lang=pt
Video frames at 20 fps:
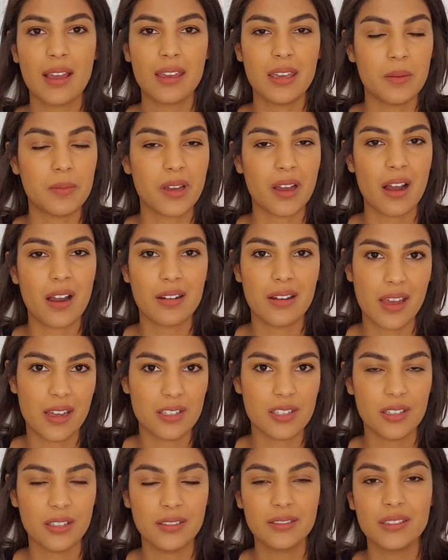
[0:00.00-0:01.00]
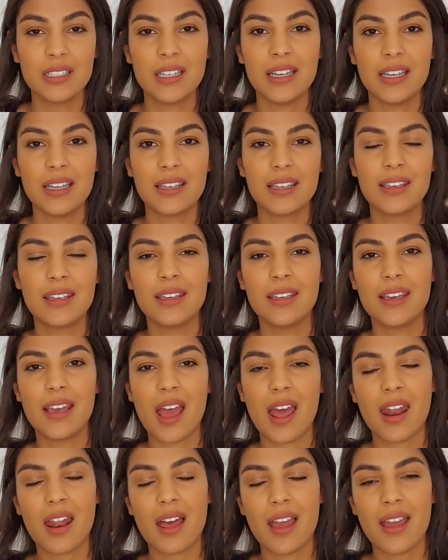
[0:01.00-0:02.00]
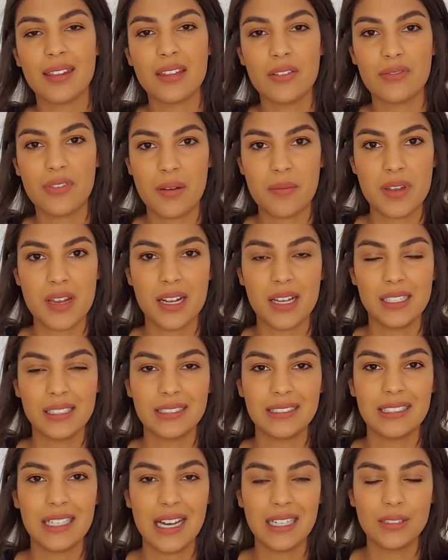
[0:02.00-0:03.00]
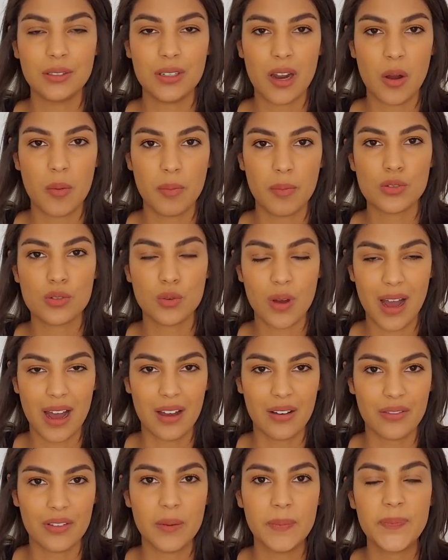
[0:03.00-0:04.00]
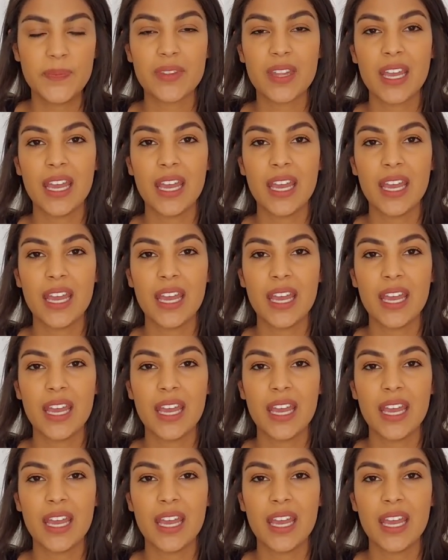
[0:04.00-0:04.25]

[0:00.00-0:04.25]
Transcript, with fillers: Kim Kardashian, que ela é da família natural suave.